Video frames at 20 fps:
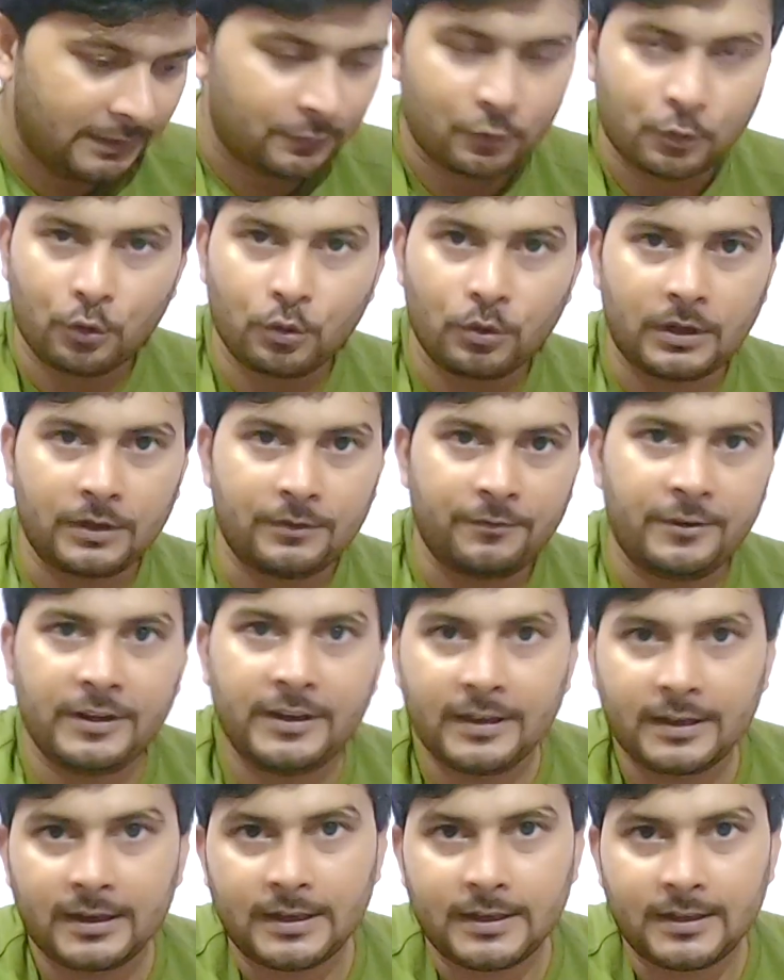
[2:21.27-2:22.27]
इसको
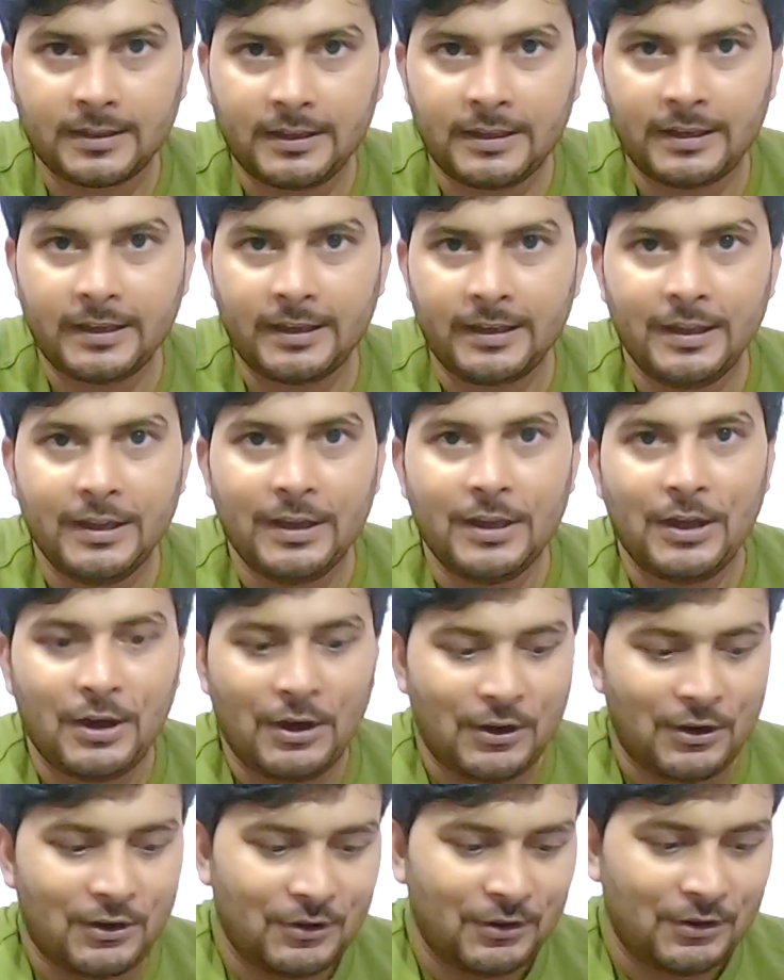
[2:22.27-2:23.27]
कन्फिगर कर दिया है
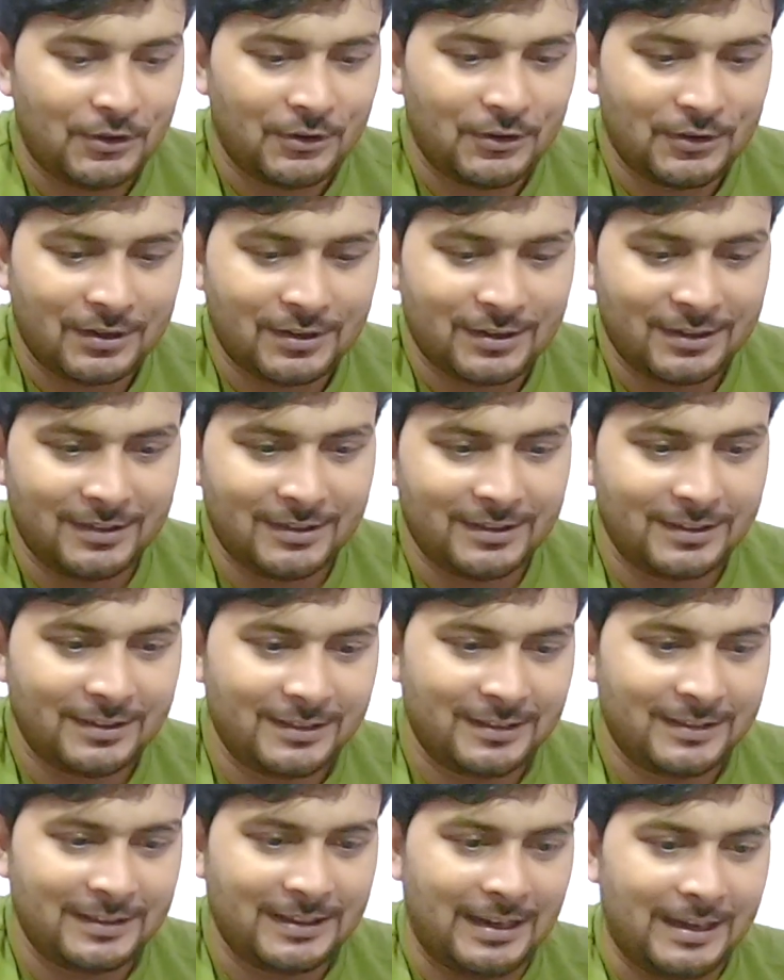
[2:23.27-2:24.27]
और
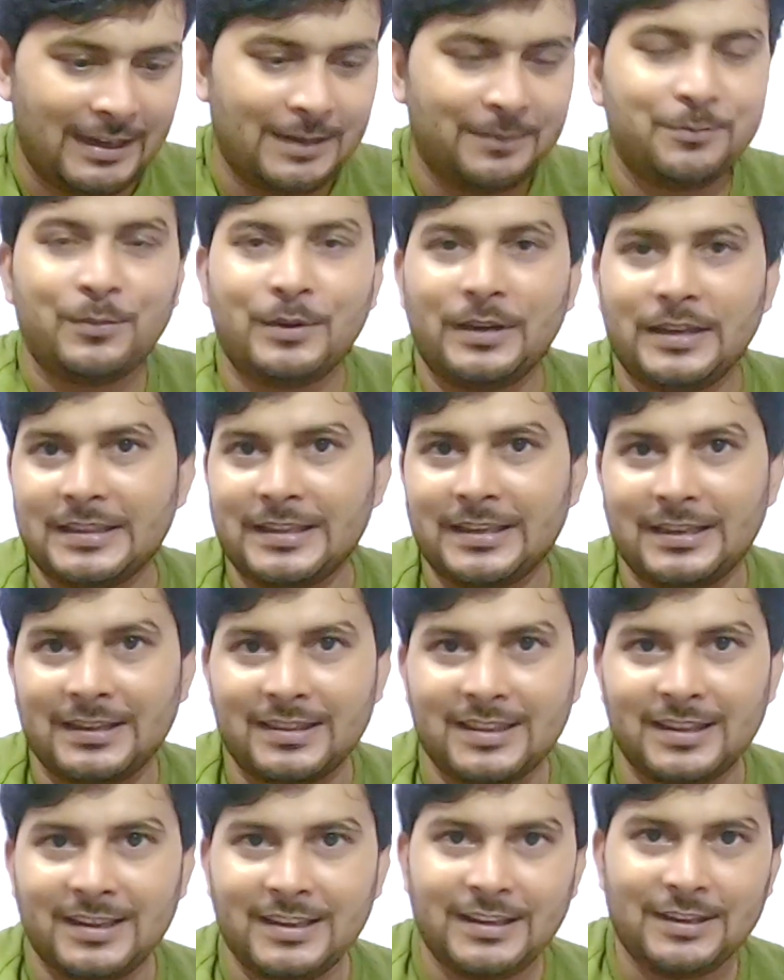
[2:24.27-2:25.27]
अब बात
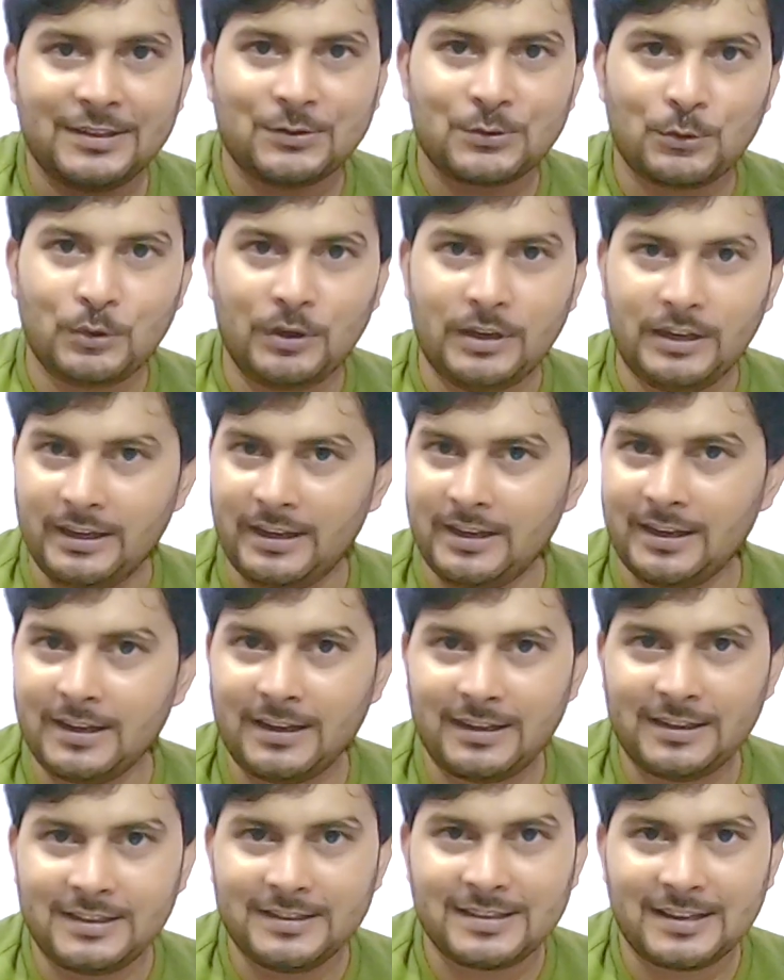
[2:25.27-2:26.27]
करते हैं इसको लेने
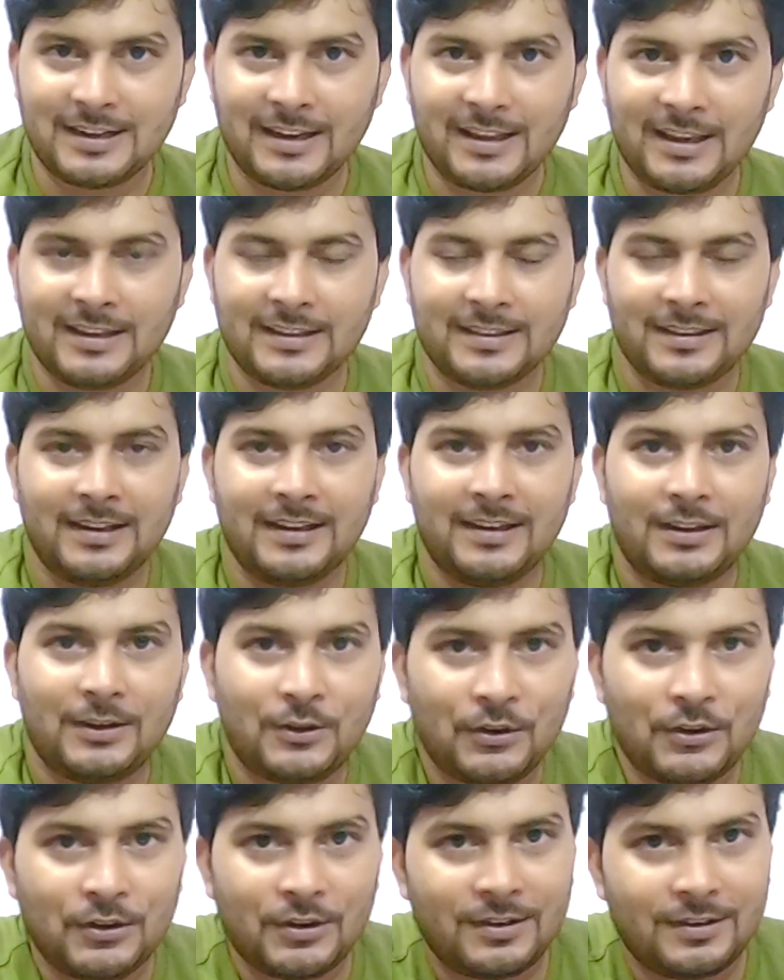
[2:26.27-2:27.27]
का रीज़न क्या था
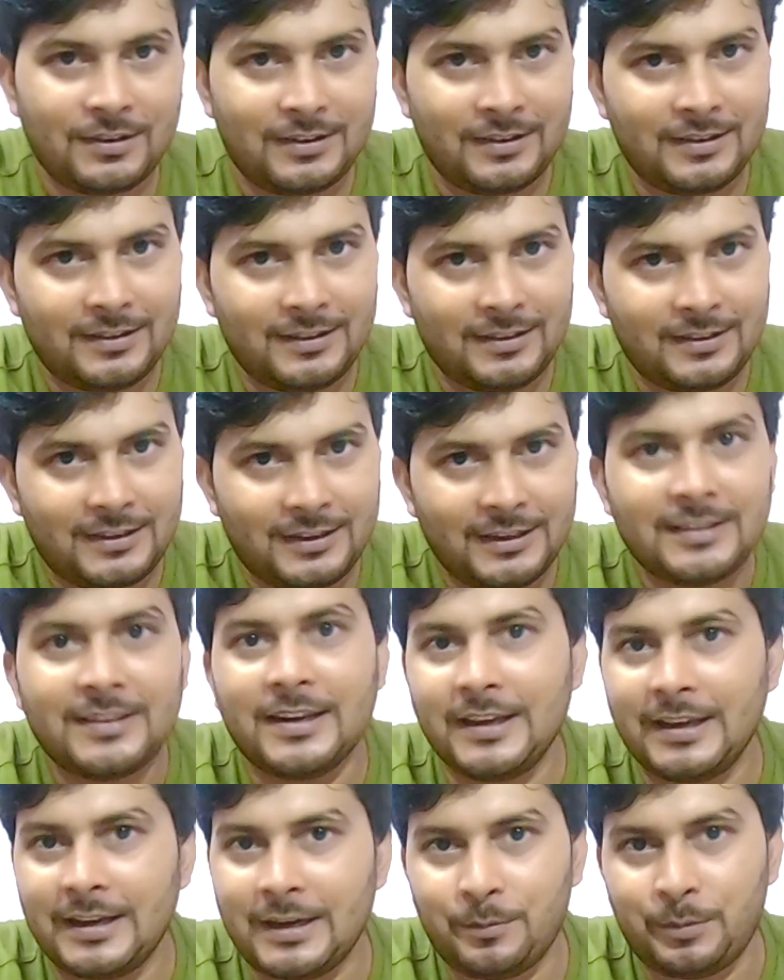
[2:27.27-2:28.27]
और
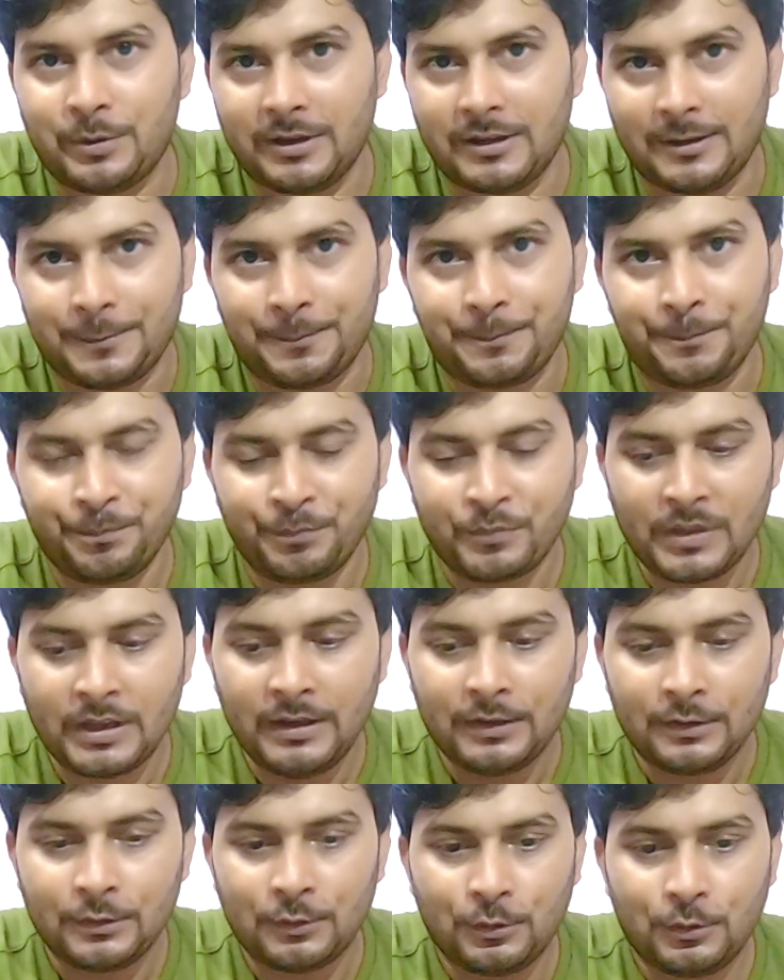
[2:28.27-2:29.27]
कितने का पड़ा
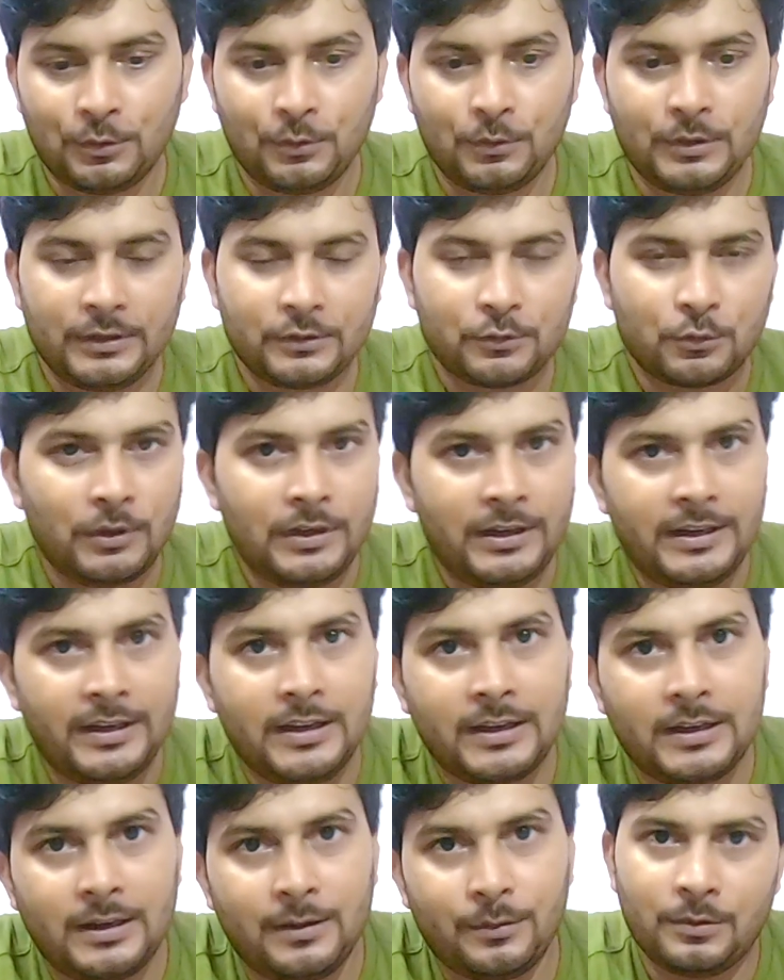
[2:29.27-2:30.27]
तो इसको
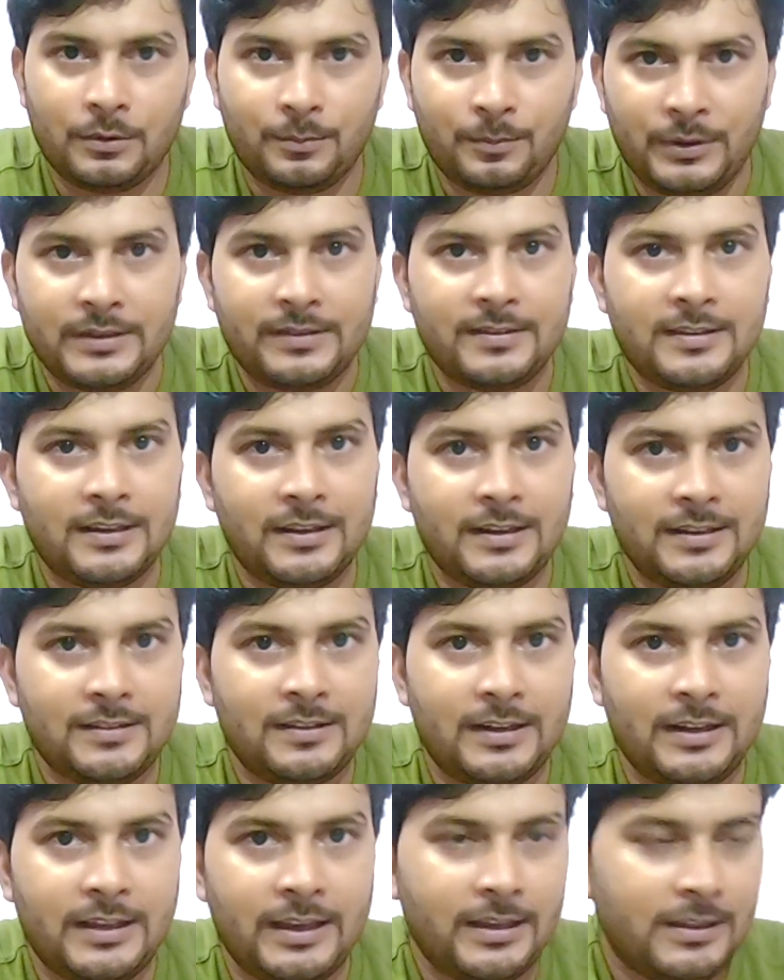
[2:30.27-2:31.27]
लेने का बेसिक
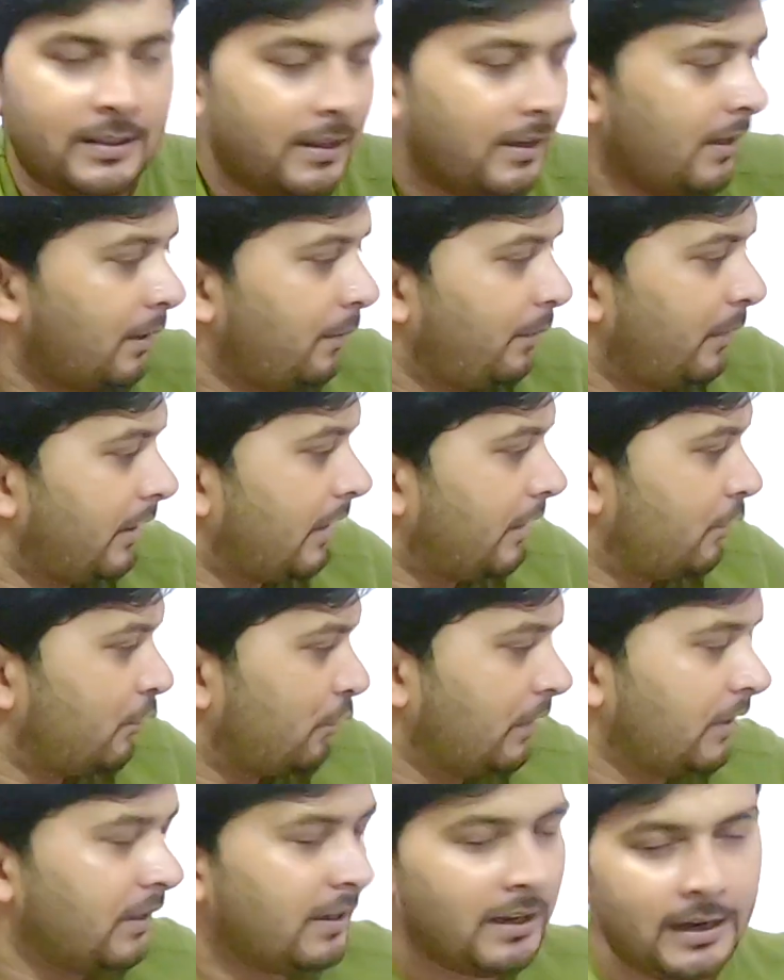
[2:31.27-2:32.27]
रीज़न यही थे कि मेरा जो
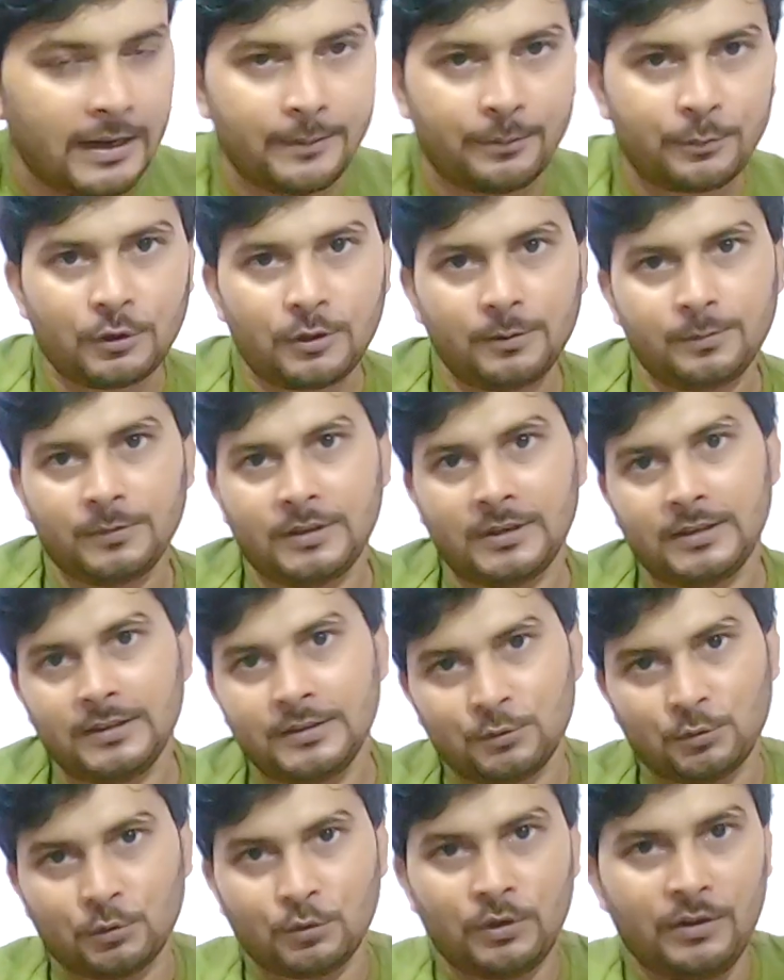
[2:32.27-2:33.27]
ये लैपटॉप था
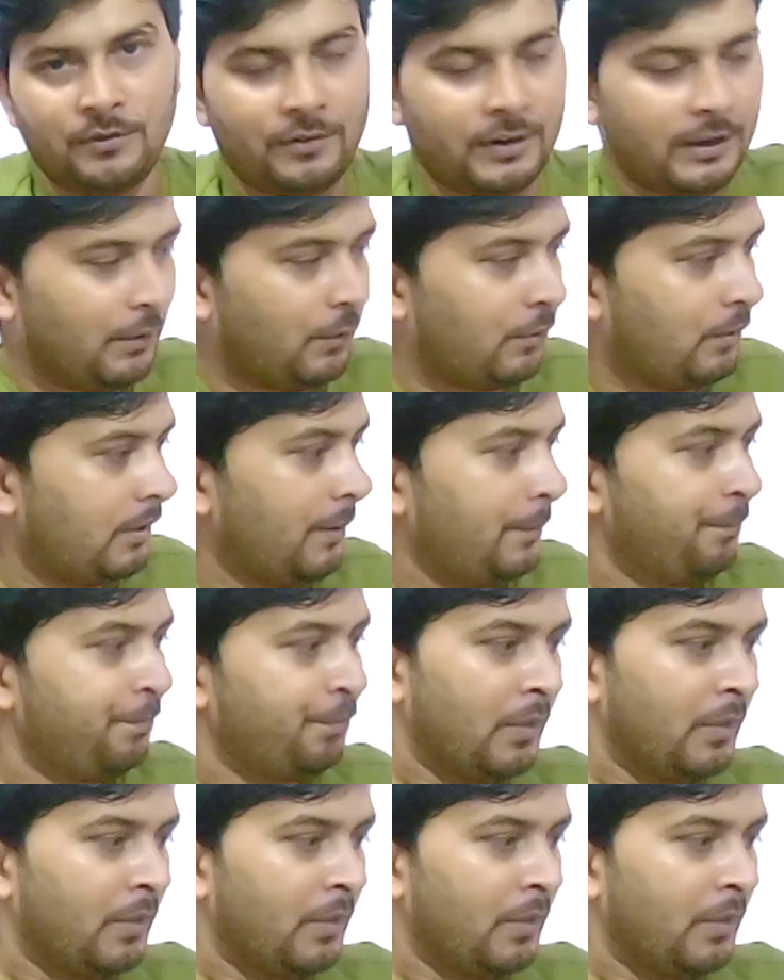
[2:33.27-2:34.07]
सोनी बायो का